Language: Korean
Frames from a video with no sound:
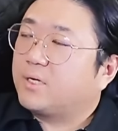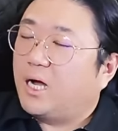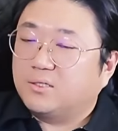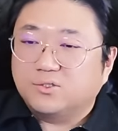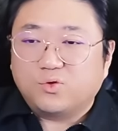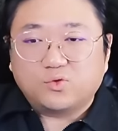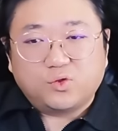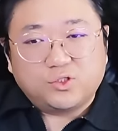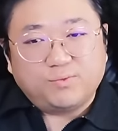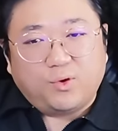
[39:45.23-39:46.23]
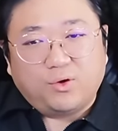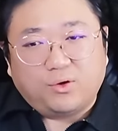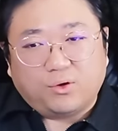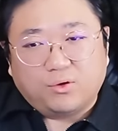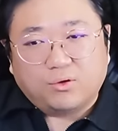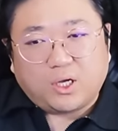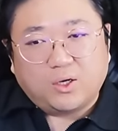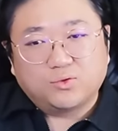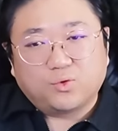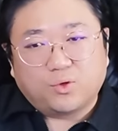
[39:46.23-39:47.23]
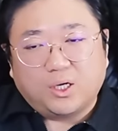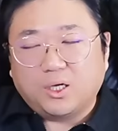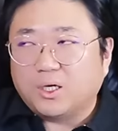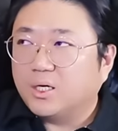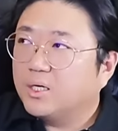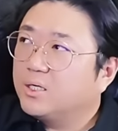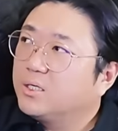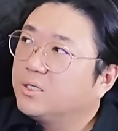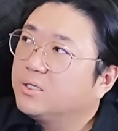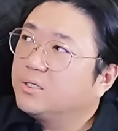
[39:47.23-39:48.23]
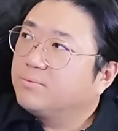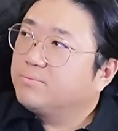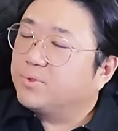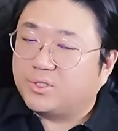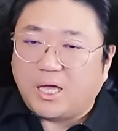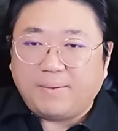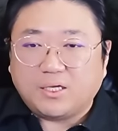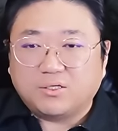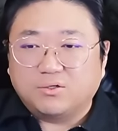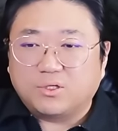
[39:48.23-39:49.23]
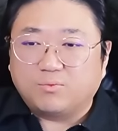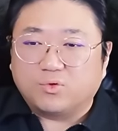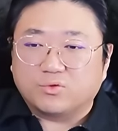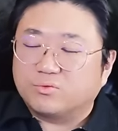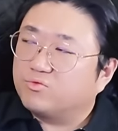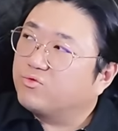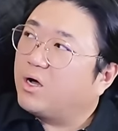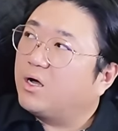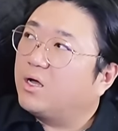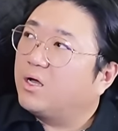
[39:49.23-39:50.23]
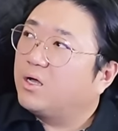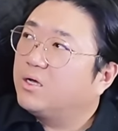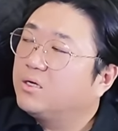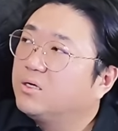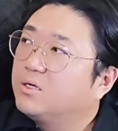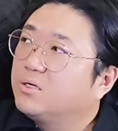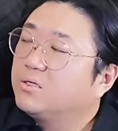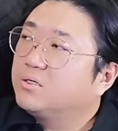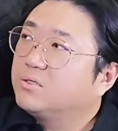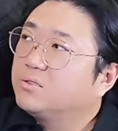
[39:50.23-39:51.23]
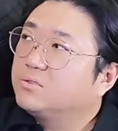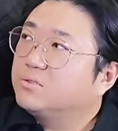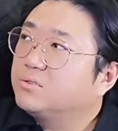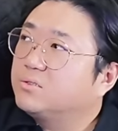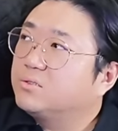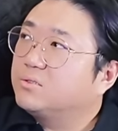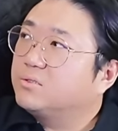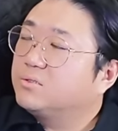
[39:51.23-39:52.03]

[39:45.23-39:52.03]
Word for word: 강릉 속초지 뭐 강원도가 뭐 태백 이런데 뭐 누가 가 어.